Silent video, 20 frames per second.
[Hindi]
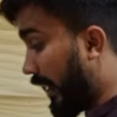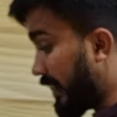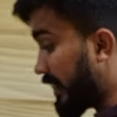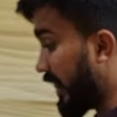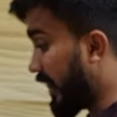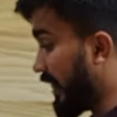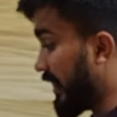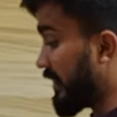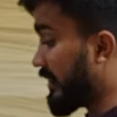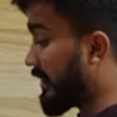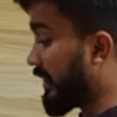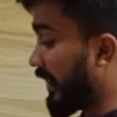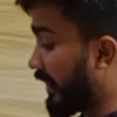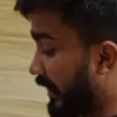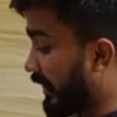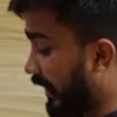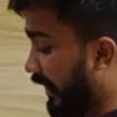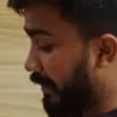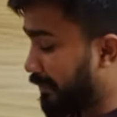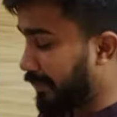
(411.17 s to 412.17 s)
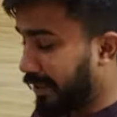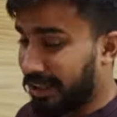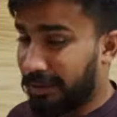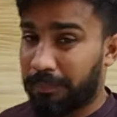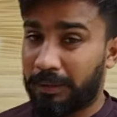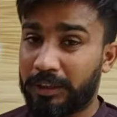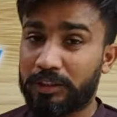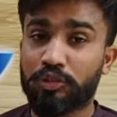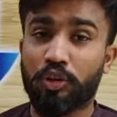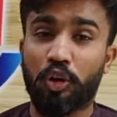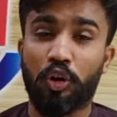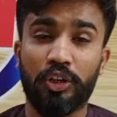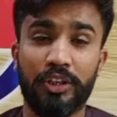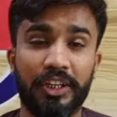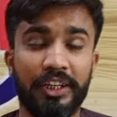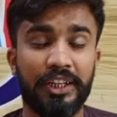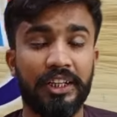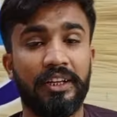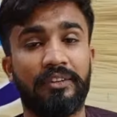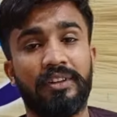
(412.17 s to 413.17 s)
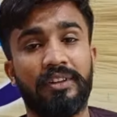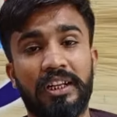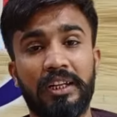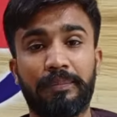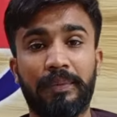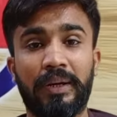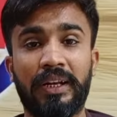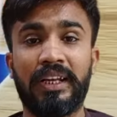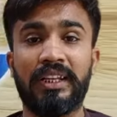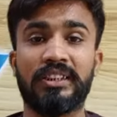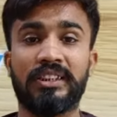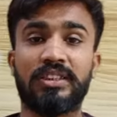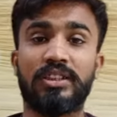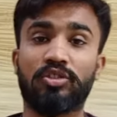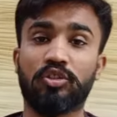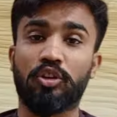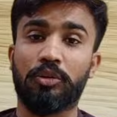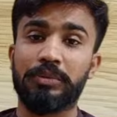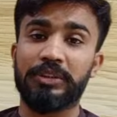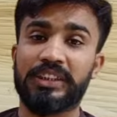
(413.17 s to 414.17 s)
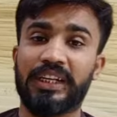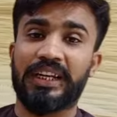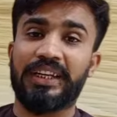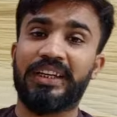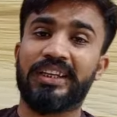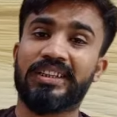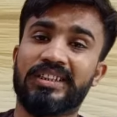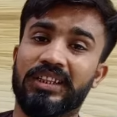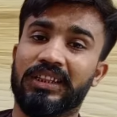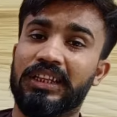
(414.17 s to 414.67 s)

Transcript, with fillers: अच्छा इसके अंदर हमारे पास क्वांटिटी अवेलेबल है जिसको भी चाहिए